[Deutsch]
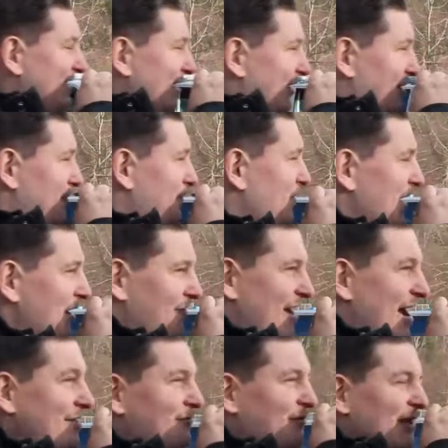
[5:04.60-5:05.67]
Wir
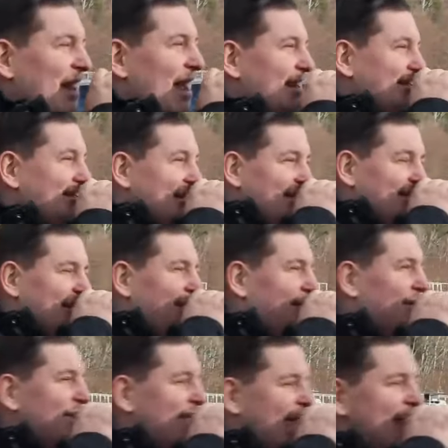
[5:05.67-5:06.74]
werden vielleicht nicht
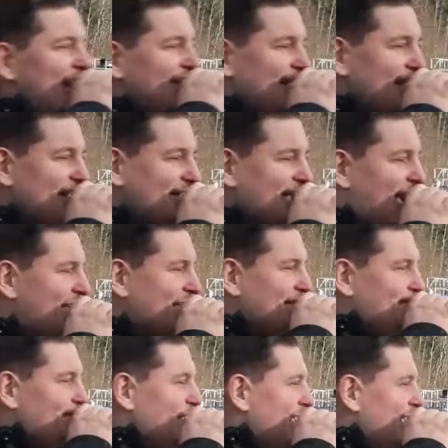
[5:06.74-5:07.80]
äh, alle seine
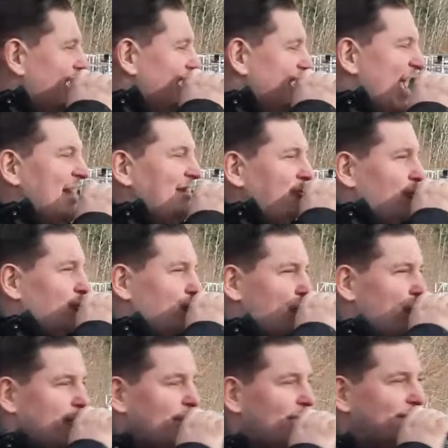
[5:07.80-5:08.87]
Taten ändern
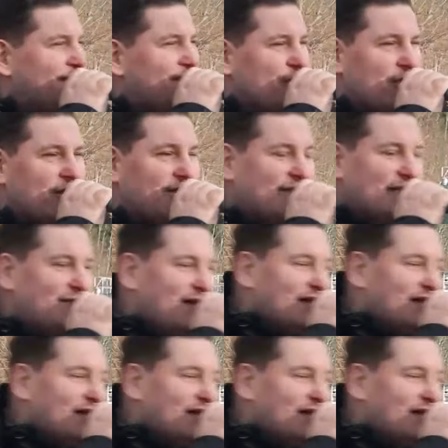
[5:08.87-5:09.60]
können. Aber wir können auf jeden